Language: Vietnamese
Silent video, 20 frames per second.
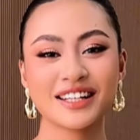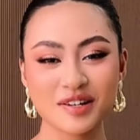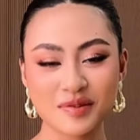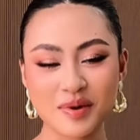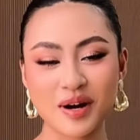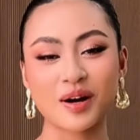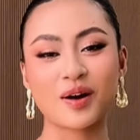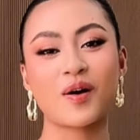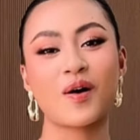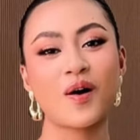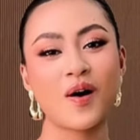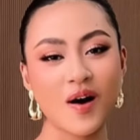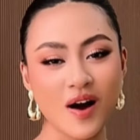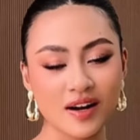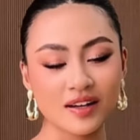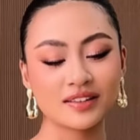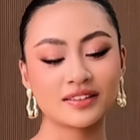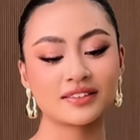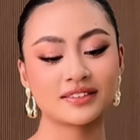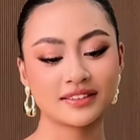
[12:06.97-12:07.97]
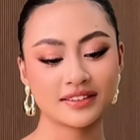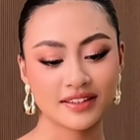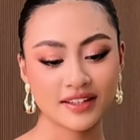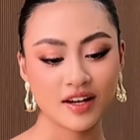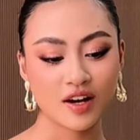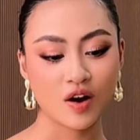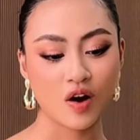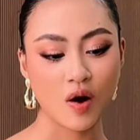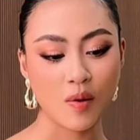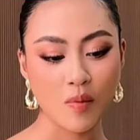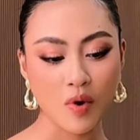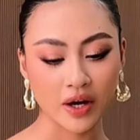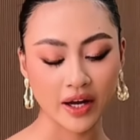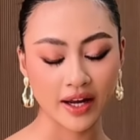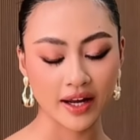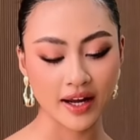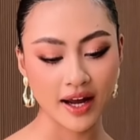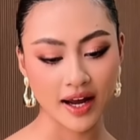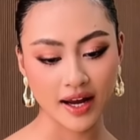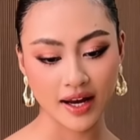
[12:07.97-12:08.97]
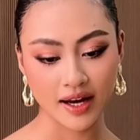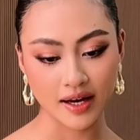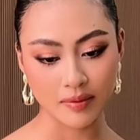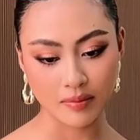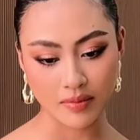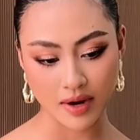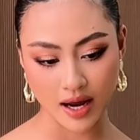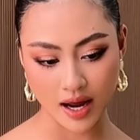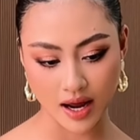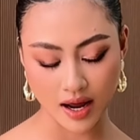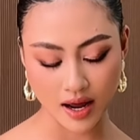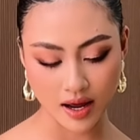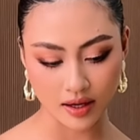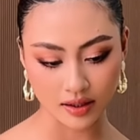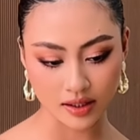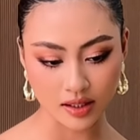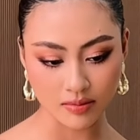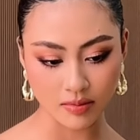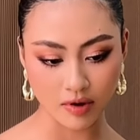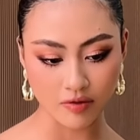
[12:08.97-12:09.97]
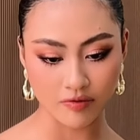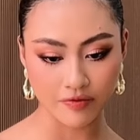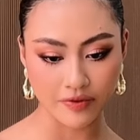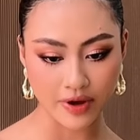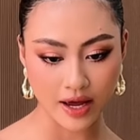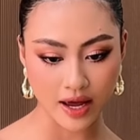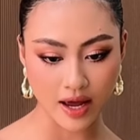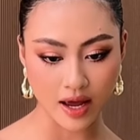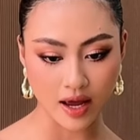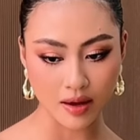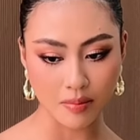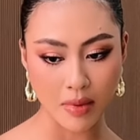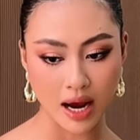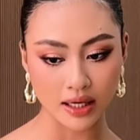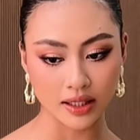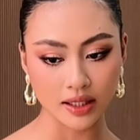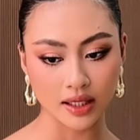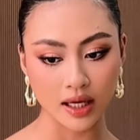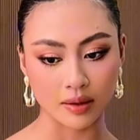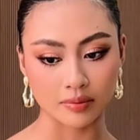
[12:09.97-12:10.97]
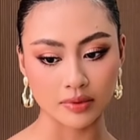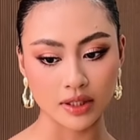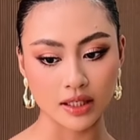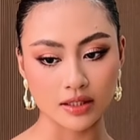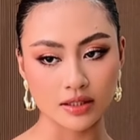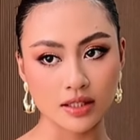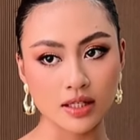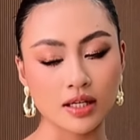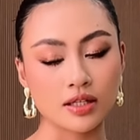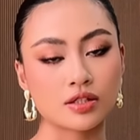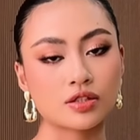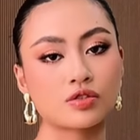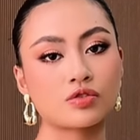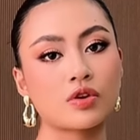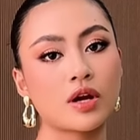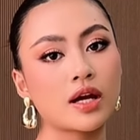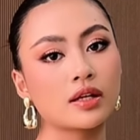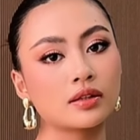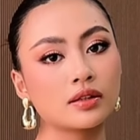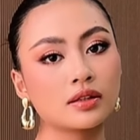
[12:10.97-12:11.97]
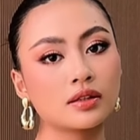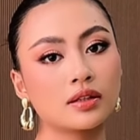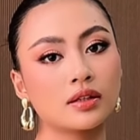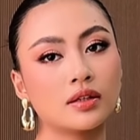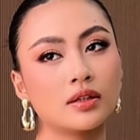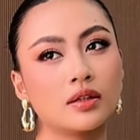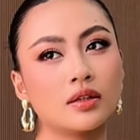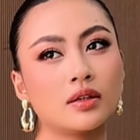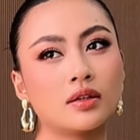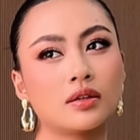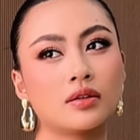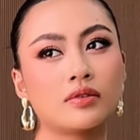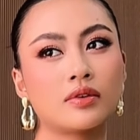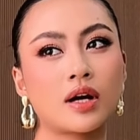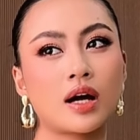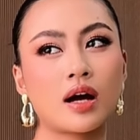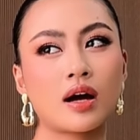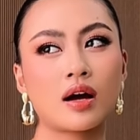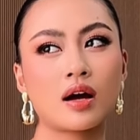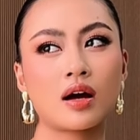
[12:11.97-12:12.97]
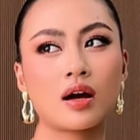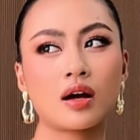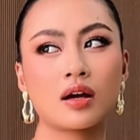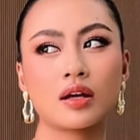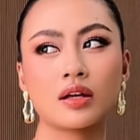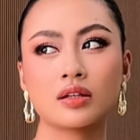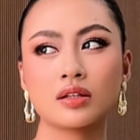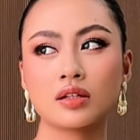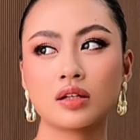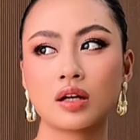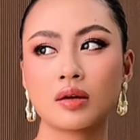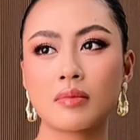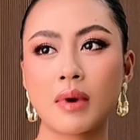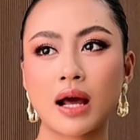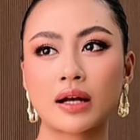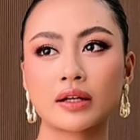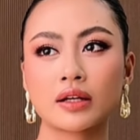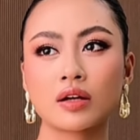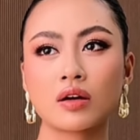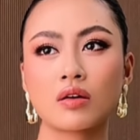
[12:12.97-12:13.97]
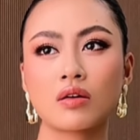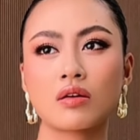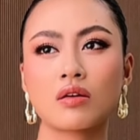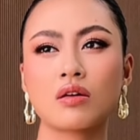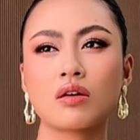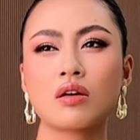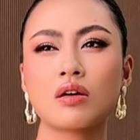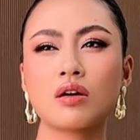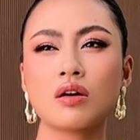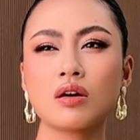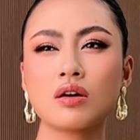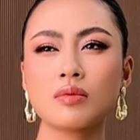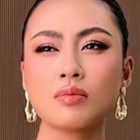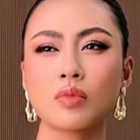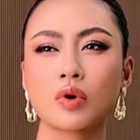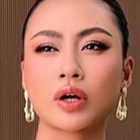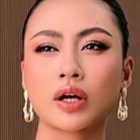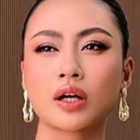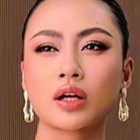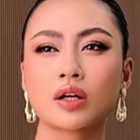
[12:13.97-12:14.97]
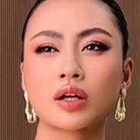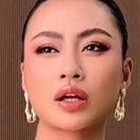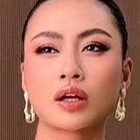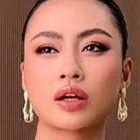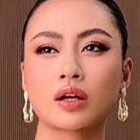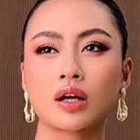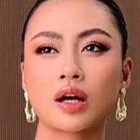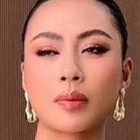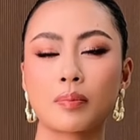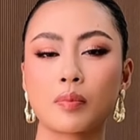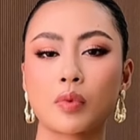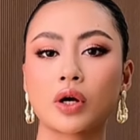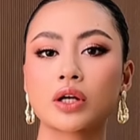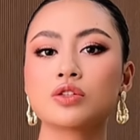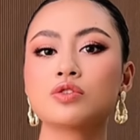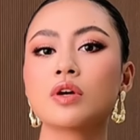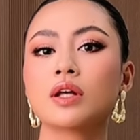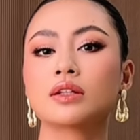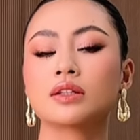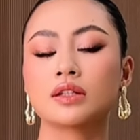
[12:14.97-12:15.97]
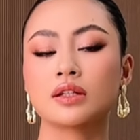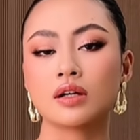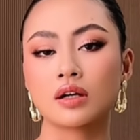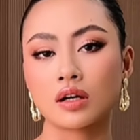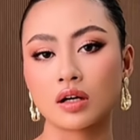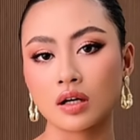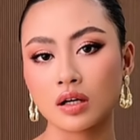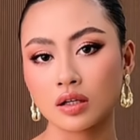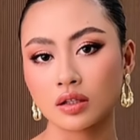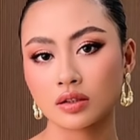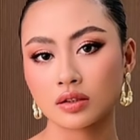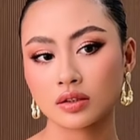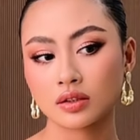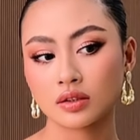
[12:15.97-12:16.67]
nhưng mà có có một cái ngày mà khi mà về bạn ấy cảm thấy rất là stress và hình như là bạn ấy có một cái gặp một cái chuyện gì đó